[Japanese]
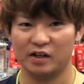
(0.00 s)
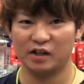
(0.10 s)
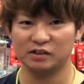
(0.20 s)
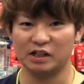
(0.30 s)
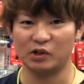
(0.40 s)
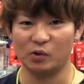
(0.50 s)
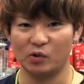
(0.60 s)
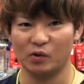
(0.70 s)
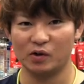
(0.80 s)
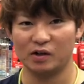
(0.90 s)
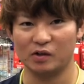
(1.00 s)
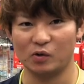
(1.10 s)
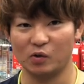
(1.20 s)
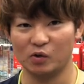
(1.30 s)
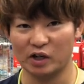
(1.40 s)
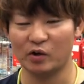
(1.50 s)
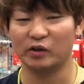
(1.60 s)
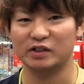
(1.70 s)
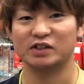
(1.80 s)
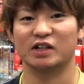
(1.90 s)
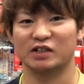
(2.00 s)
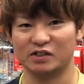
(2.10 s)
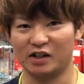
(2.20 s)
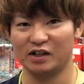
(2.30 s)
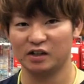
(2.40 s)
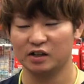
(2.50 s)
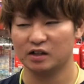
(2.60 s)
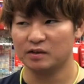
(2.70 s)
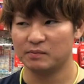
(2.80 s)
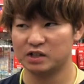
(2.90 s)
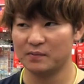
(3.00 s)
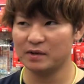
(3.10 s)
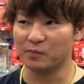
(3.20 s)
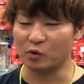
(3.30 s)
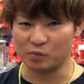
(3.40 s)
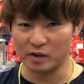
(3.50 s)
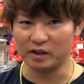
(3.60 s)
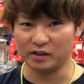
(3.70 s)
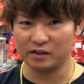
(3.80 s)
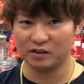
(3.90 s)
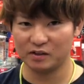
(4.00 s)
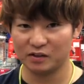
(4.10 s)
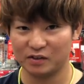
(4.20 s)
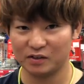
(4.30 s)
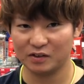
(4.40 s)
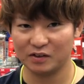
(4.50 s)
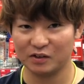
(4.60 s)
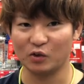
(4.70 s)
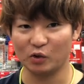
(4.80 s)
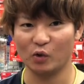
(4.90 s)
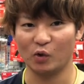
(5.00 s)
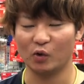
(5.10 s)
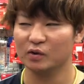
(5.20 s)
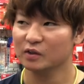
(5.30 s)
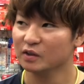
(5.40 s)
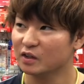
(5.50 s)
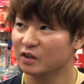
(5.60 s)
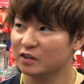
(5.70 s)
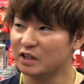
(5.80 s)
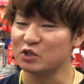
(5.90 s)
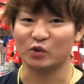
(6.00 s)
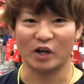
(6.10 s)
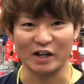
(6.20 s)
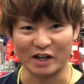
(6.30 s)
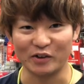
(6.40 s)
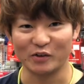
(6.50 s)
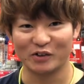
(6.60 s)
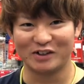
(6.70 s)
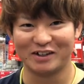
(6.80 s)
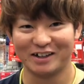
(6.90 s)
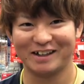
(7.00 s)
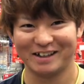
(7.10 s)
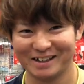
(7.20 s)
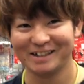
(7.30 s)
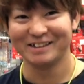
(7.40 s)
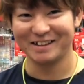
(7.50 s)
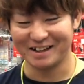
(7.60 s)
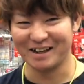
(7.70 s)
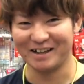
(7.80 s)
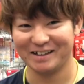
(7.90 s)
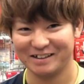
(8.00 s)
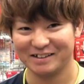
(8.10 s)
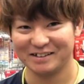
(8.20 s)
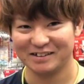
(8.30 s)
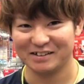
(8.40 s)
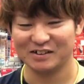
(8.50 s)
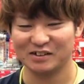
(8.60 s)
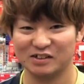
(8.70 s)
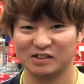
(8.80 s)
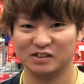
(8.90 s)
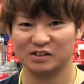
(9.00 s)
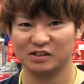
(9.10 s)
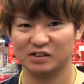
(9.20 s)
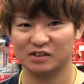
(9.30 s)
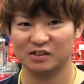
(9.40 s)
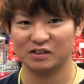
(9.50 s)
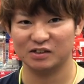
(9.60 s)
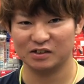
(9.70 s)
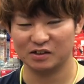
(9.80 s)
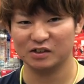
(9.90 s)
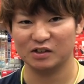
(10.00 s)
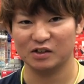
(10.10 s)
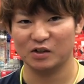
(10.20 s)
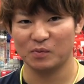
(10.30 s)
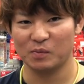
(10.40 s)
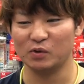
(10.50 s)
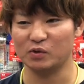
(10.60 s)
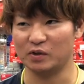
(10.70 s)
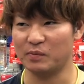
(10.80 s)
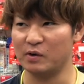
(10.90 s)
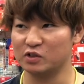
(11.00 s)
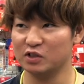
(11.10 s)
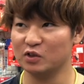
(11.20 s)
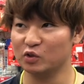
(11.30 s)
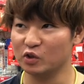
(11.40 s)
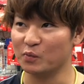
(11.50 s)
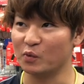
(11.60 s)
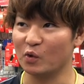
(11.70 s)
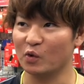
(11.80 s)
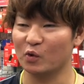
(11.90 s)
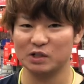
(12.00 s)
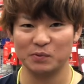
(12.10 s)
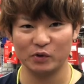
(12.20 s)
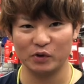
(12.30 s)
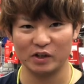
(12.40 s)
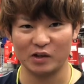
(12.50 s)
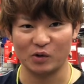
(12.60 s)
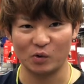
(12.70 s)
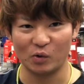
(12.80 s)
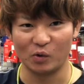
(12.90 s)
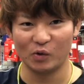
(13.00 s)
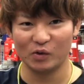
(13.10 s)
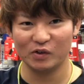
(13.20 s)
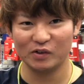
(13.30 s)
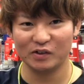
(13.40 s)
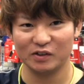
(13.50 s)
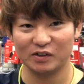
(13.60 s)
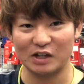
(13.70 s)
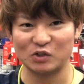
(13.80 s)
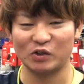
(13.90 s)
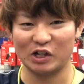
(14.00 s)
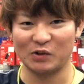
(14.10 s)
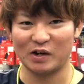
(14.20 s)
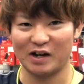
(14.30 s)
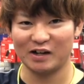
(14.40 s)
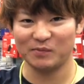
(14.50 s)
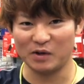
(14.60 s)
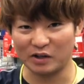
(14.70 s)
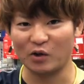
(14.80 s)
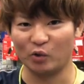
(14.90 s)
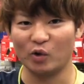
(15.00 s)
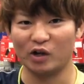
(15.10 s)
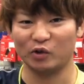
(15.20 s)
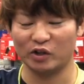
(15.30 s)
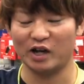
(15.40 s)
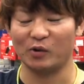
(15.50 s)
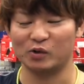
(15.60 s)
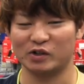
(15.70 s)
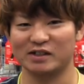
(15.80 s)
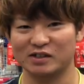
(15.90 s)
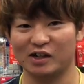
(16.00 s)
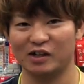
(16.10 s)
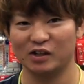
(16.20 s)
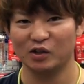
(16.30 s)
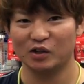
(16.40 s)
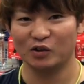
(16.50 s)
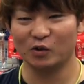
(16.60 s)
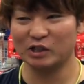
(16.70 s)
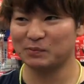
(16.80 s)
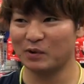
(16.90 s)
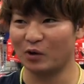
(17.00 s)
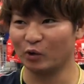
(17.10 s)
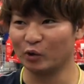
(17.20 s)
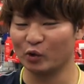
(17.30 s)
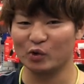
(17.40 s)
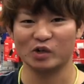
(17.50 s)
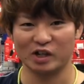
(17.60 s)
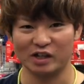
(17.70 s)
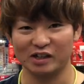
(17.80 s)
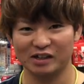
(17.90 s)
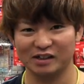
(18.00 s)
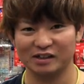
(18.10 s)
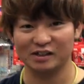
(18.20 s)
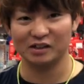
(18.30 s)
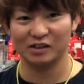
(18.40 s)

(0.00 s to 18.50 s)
関西の大阪の方たちじゃないですか喋りもうまいっていうのとテンション高いなテンション高いはいおいくそんなね高くないもんまあそうですねまあうちで言うとでもゴリスポって結構テンション的には、まあ、結構動画だと高い方じゃないですか、うんうん、ゴリスポが驚くぐらいゴリスポが驚くぐらいの